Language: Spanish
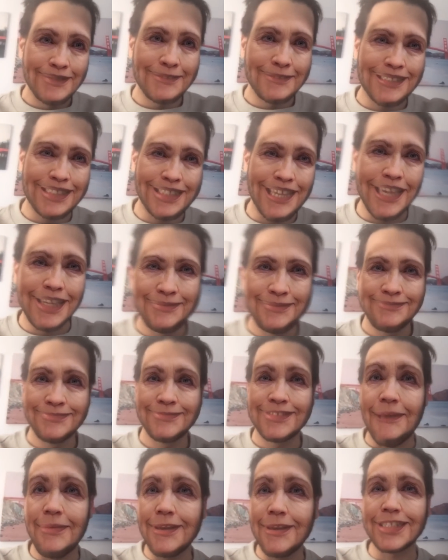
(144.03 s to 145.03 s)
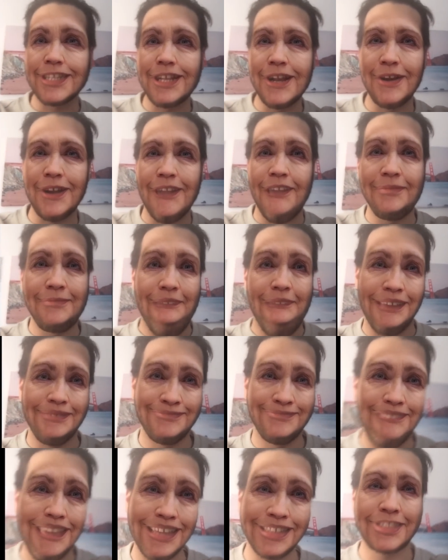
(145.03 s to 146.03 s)
Sí, ¿sabes lo que me
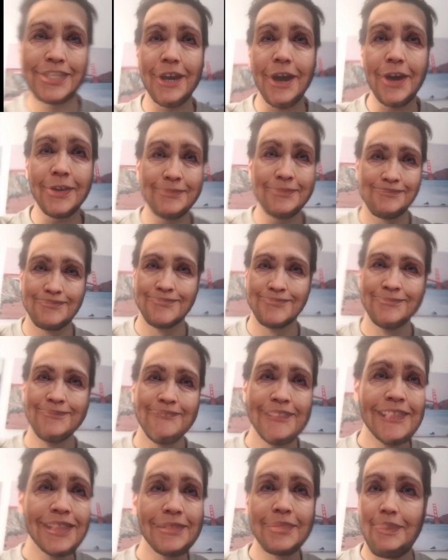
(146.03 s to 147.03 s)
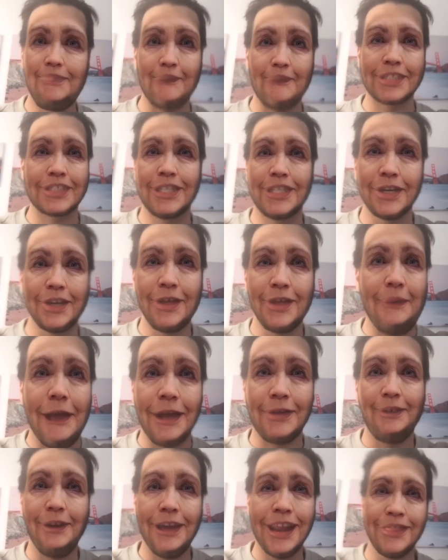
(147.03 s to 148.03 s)
han dicho? Pues yo no me
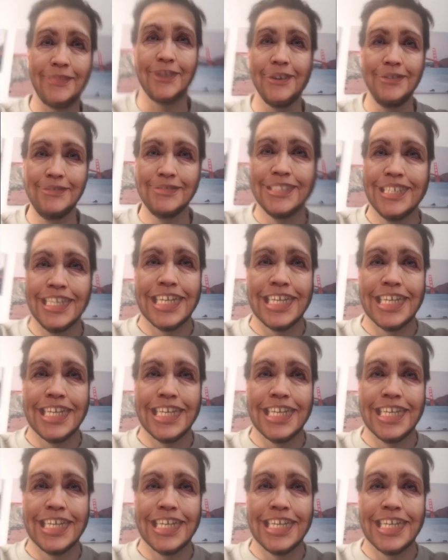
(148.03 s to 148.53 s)
acuerdo.